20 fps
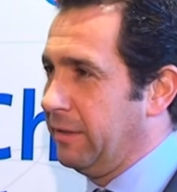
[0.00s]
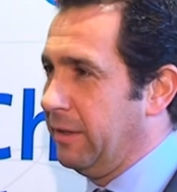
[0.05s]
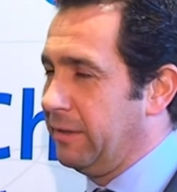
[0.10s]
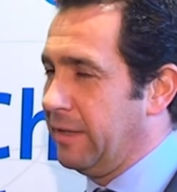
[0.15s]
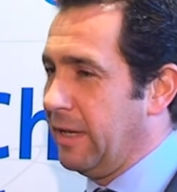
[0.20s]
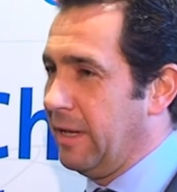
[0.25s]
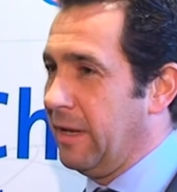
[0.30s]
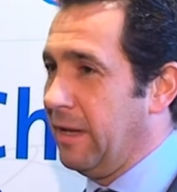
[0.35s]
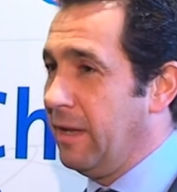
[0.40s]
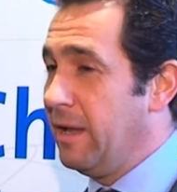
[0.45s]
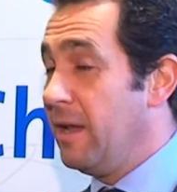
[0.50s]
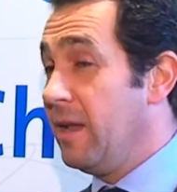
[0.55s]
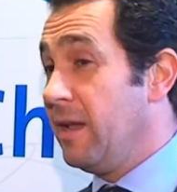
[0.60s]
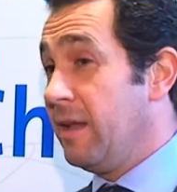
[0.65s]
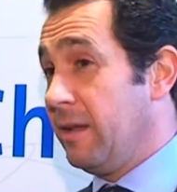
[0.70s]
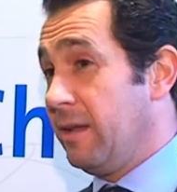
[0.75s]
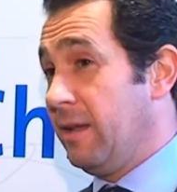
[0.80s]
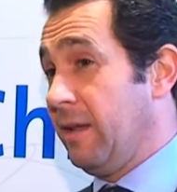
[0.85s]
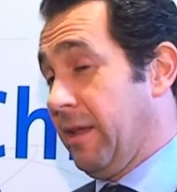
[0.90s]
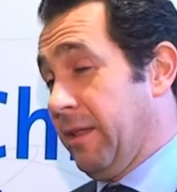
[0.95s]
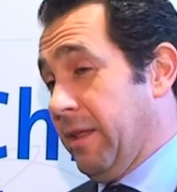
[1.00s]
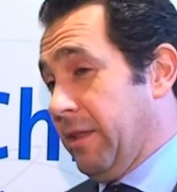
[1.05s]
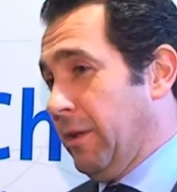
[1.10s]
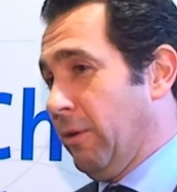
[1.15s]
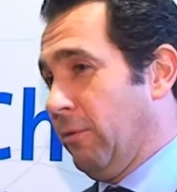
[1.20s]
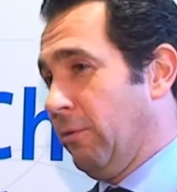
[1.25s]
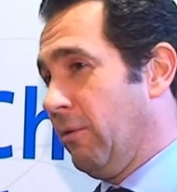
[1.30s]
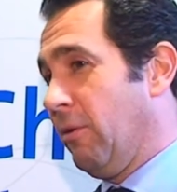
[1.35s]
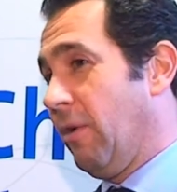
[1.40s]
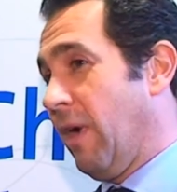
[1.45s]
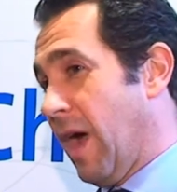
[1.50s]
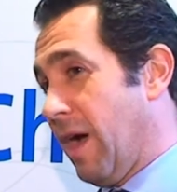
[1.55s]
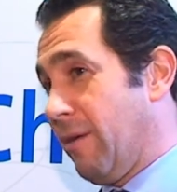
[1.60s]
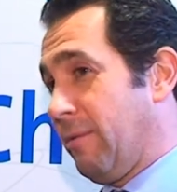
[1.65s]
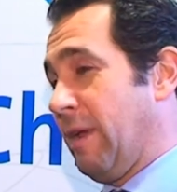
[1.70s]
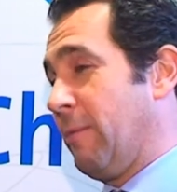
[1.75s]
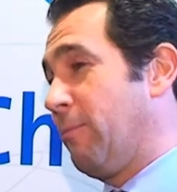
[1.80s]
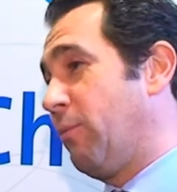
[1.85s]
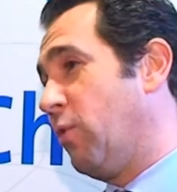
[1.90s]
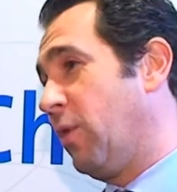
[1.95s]
instala y que desde luego
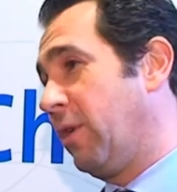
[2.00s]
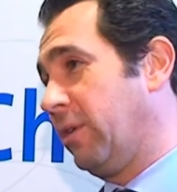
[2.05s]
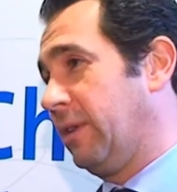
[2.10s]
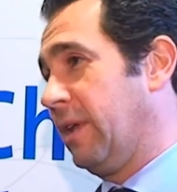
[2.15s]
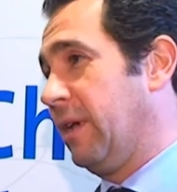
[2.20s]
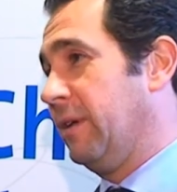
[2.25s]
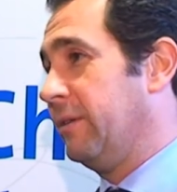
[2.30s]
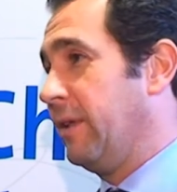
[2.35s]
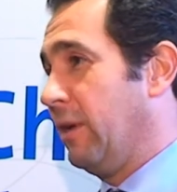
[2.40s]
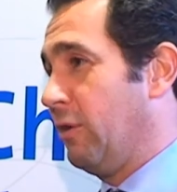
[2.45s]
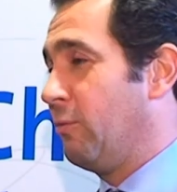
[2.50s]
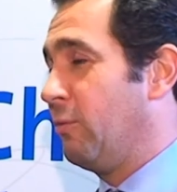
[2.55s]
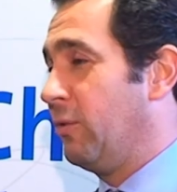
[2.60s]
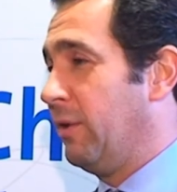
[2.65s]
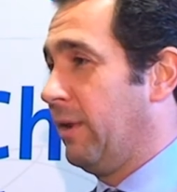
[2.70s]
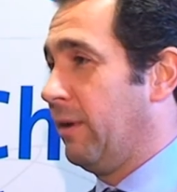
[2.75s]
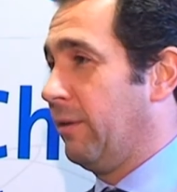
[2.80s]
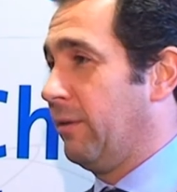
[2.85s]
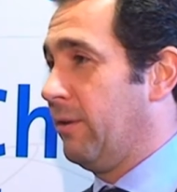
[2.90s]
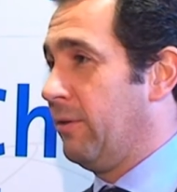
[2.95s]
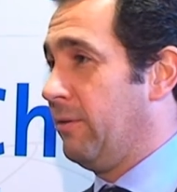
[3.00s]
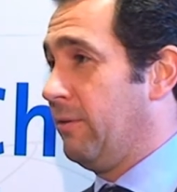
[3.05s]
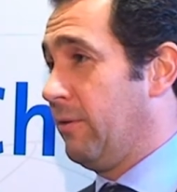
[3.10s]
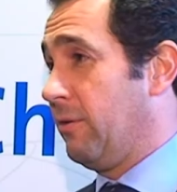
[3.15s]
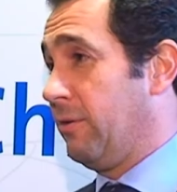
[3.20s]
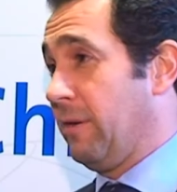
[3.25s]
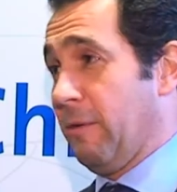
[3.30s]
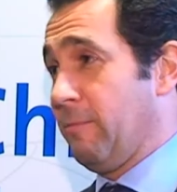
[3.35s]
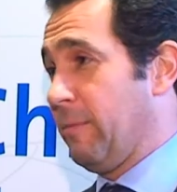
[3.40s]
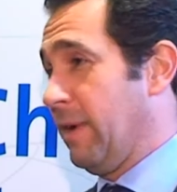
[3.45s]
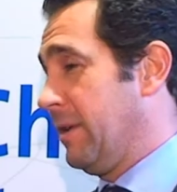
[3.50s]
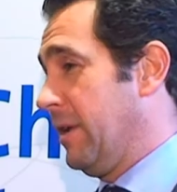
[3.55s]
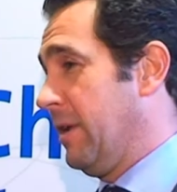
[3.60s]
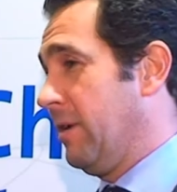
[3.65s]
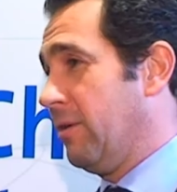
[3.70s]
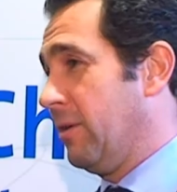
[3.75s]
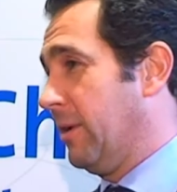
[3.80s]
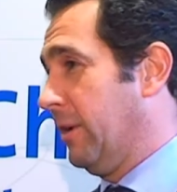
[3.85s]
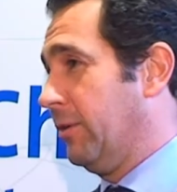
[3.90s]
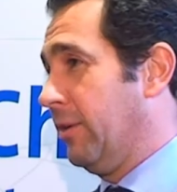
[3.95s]
abra puertas de comunicación con España y
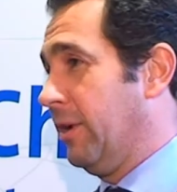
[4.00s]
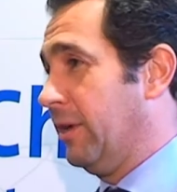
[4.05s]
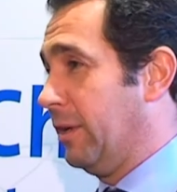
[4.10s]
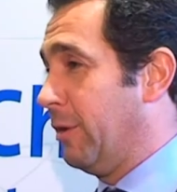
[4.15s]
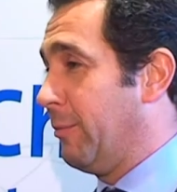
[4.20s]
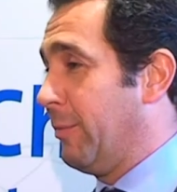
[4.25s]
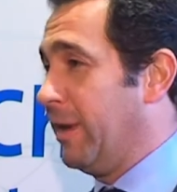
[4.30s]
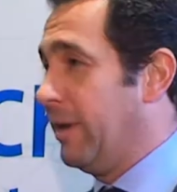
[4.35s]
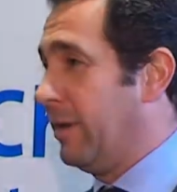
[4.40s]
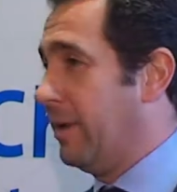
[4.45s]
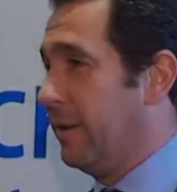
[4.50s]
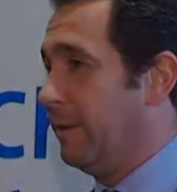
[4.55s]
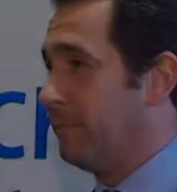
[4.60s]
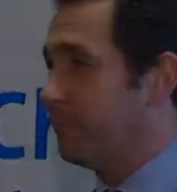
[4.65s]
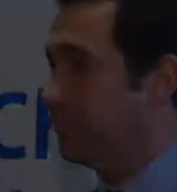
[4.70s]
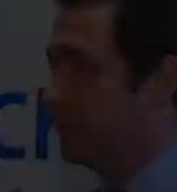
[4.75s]
con el resto de Latinoamérica